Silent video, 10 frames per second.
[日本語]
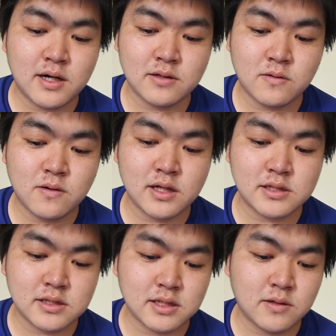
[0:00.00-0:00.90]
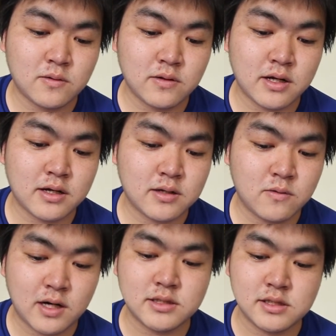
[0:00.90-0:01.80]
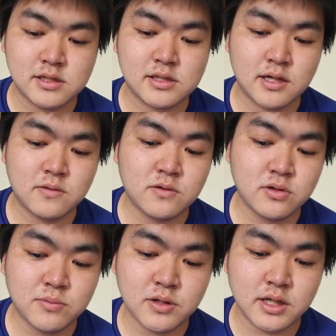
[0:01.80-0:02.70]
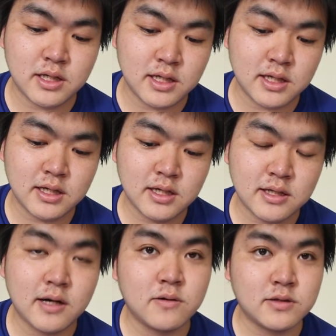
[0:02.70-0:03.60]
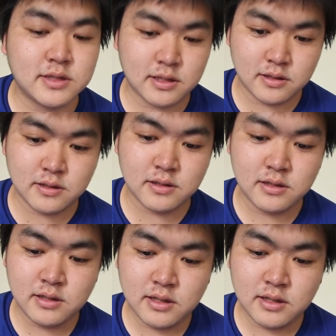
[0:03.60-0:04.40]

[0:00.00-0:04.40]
5月5日の子どもの日に端午の節句、